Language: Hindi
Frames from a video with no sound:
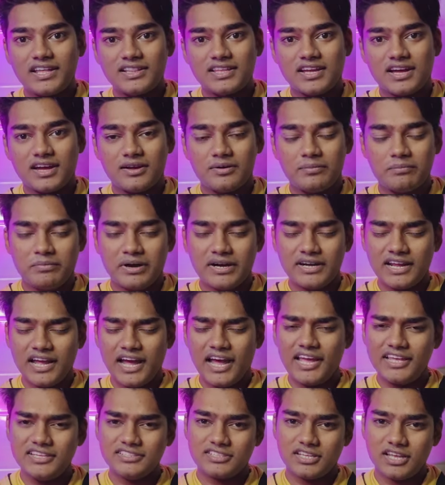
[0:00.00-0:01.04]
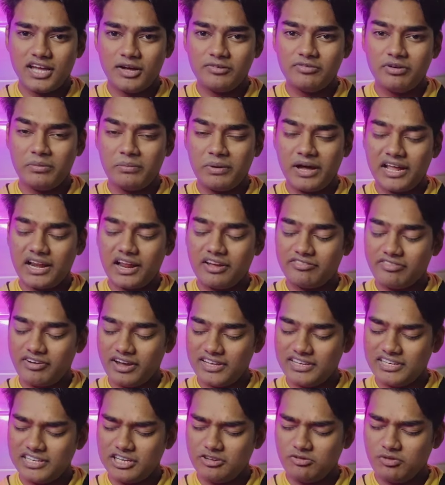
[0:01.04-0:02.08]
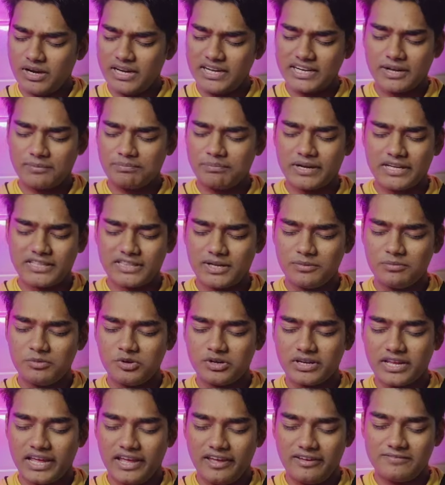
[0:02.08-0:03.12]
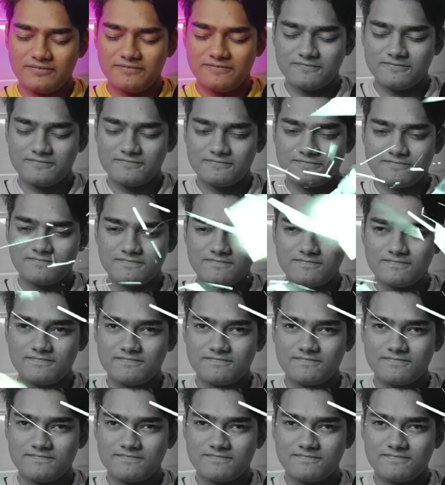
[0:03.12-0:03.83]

रहा था बट गाइस अब हमारा फाइनली वर्ल्ड कप खत्म हो गया है